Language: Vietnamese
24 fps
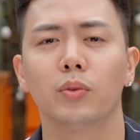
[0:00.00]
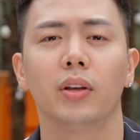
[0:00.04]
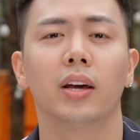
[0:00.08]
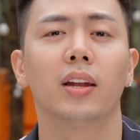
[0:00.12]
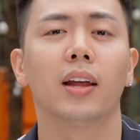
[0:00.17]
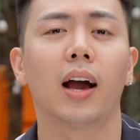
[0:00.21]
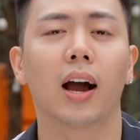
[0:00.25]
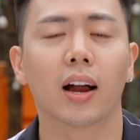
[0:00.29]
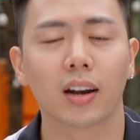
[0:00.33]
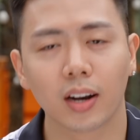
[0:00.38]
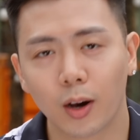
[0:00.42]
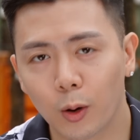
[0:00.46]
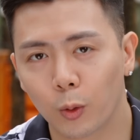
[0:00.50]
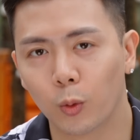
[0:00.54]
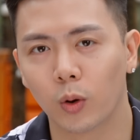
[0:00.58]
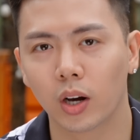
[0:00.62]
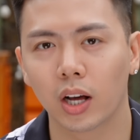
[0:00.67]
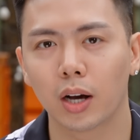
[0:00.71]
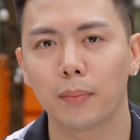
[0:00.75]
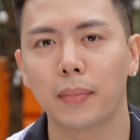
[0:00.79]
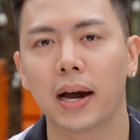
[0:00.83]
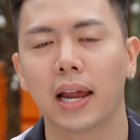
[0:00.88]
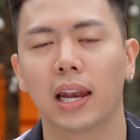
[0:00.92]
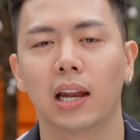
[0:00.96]
tiên hàng đầu của
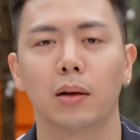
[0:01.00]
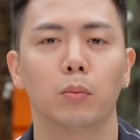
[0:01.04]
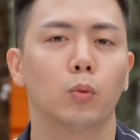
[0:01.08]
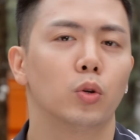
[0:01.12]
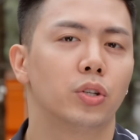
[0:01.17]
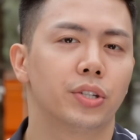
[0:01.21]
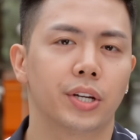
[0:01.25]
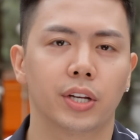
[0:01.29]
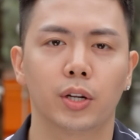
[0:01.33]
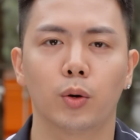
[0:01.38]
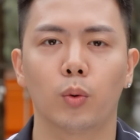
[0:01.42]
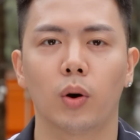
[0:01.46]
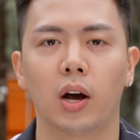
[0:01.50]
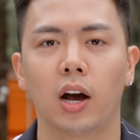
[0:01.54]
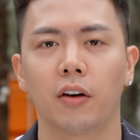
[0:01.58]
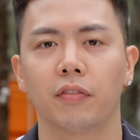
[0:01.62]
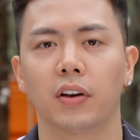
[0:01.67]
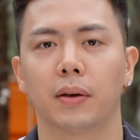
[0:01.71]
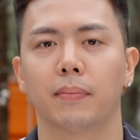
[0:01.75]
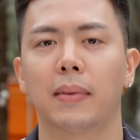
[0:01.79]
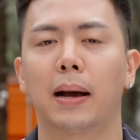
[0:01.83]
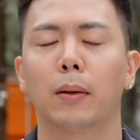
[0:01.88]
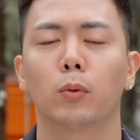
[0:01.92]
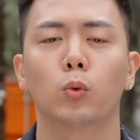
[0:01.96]
các bạn là một chai nước hoa
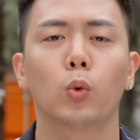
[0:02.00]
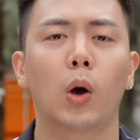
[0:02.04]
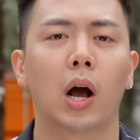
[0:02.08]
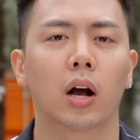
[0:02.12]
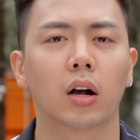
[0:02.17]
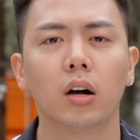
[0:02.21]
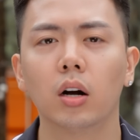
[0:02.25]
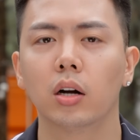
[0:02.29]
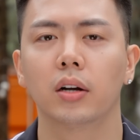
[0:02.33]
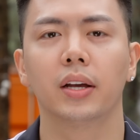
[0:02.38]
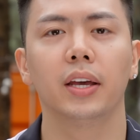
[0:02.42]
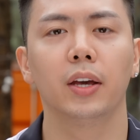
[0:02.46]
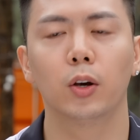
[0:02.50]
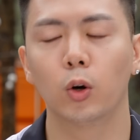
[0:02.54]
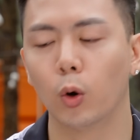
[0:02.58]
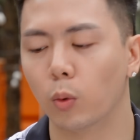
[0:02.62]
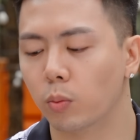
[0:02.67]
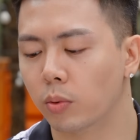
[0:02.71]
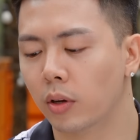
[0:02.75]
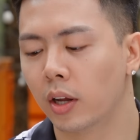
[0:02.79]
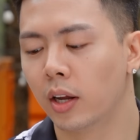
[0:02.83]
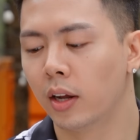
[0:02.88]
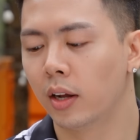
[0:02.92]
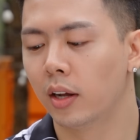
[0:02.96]
phải bán tỏa cực kỳ khủng
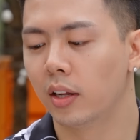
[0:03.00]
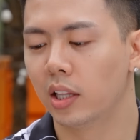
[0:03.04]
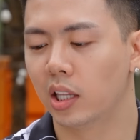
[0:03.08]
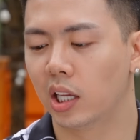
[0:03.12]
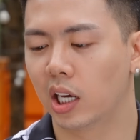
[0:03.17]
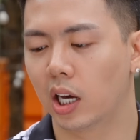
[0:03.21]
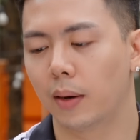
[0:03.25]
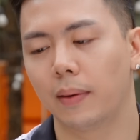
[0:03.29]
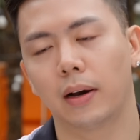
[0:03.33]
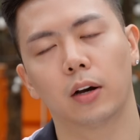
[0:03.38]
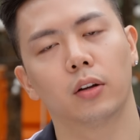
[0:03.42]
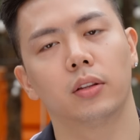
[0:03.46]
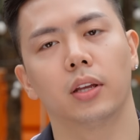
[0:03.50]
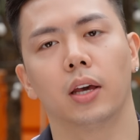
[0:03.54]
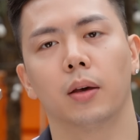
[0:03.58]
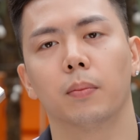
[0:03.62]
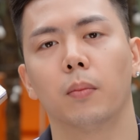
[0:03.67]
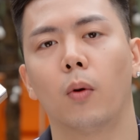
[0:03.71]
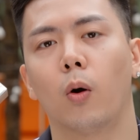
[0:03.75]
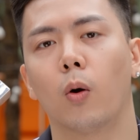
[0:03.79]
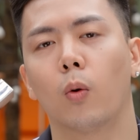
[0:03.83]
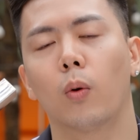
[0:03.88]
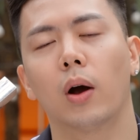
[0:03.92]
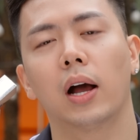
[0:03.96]
thì các bạn có thể
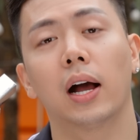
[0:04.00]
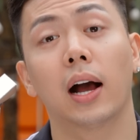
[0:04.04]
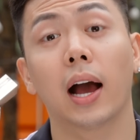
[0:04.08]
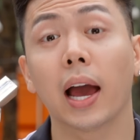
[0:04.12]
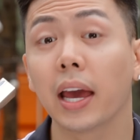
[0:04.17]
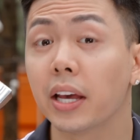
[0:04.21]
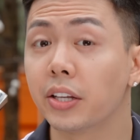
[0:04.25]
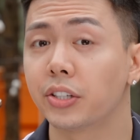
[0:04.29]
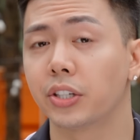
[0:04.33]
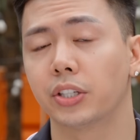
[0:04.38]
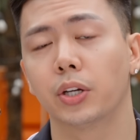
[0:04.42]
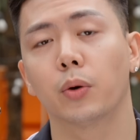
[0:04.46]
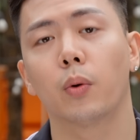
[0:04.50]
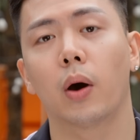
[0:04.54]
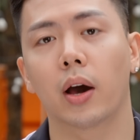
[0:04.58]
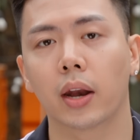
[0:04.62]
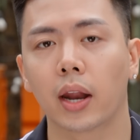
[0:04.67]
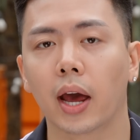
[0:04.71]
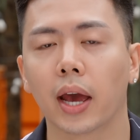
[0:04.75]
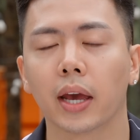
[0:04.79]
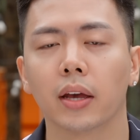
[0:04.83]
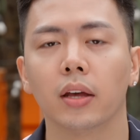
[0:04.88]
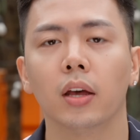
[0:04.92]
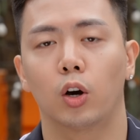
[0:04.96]
bỏ qua ngay chai nước hoa
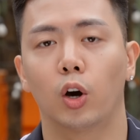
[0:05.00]
này.